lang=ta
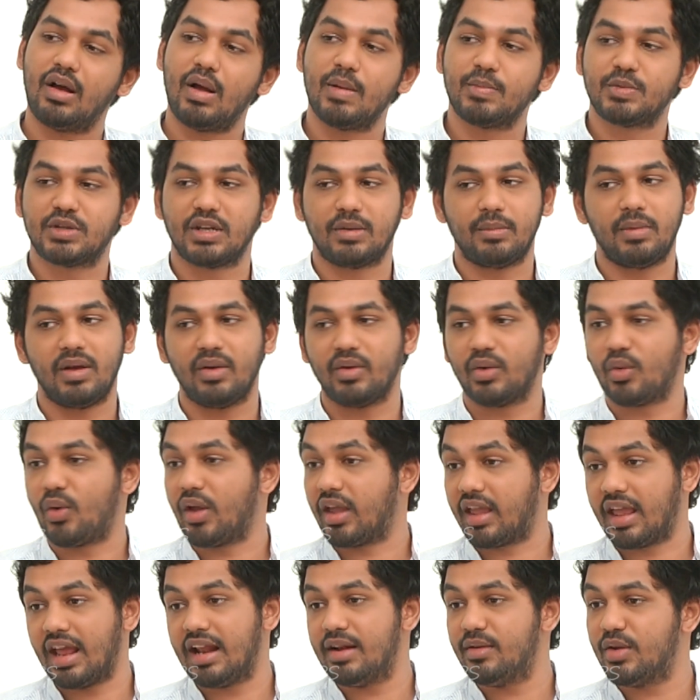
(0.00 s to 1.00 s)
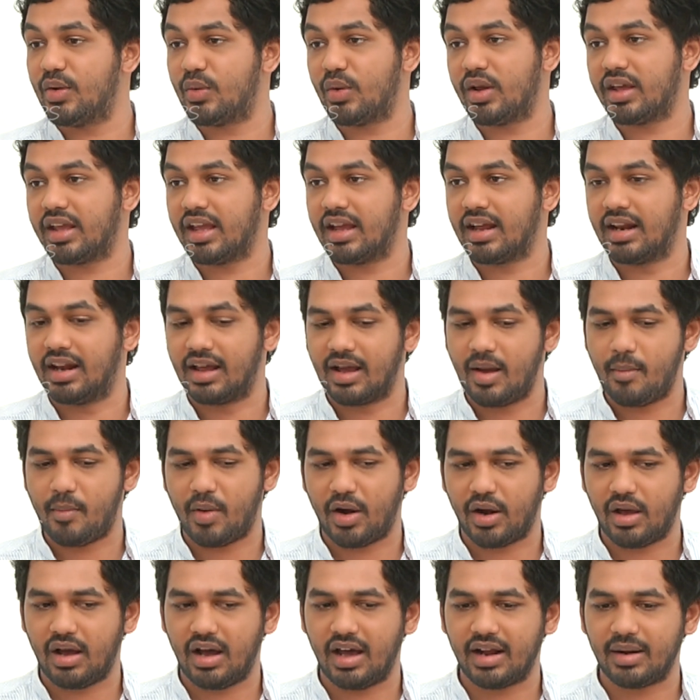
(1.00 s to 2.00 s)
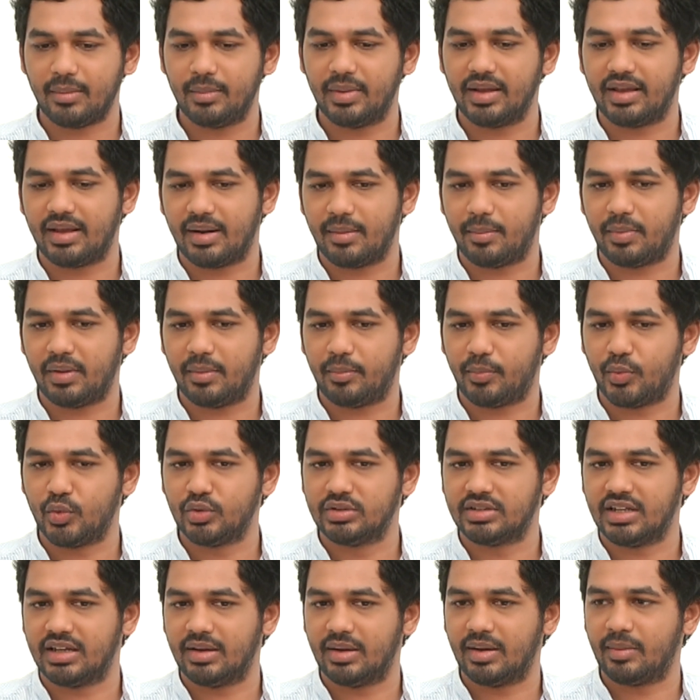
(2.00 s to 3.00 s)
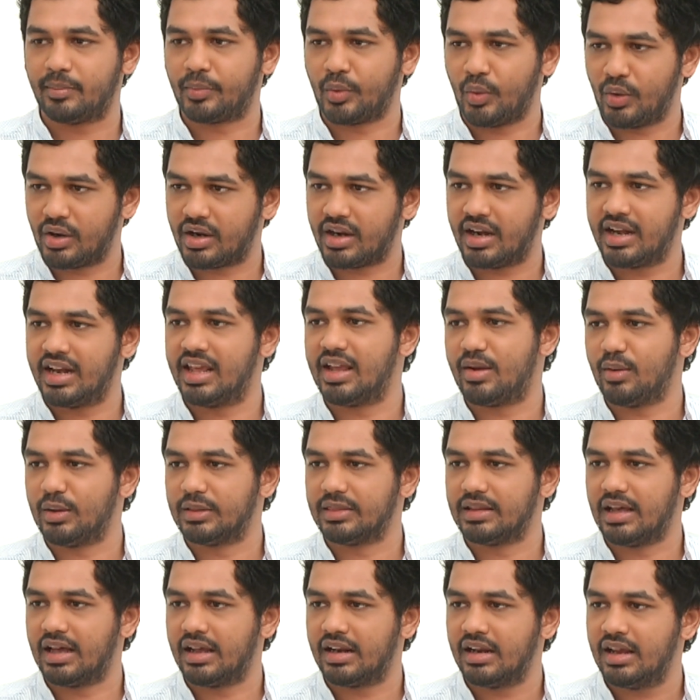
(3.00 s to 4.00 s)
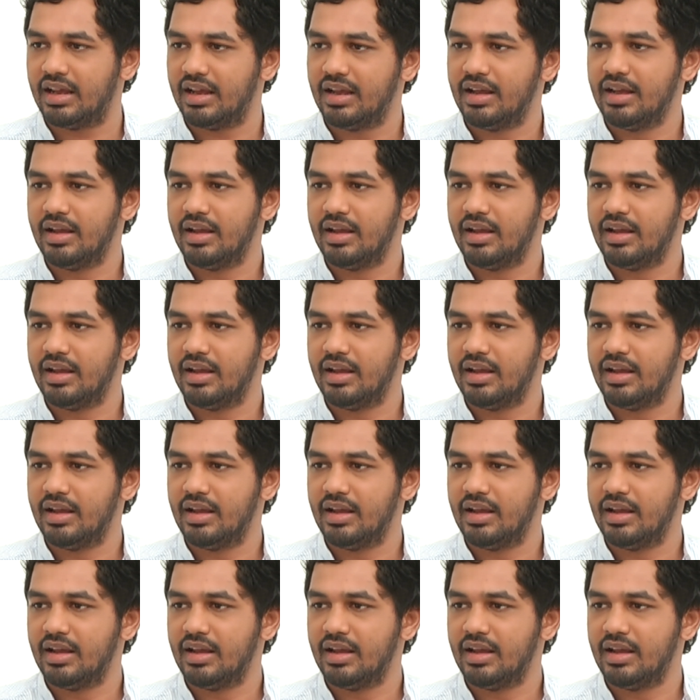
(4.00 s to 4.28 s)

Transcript: ஆப்ஷனுமே அவருக்கு கேள்வி கூட கேட்கலங்க படம் ஆரம்பிக்கிறப்ப பூஜை போடுற அன்னைக்கு வந்தார்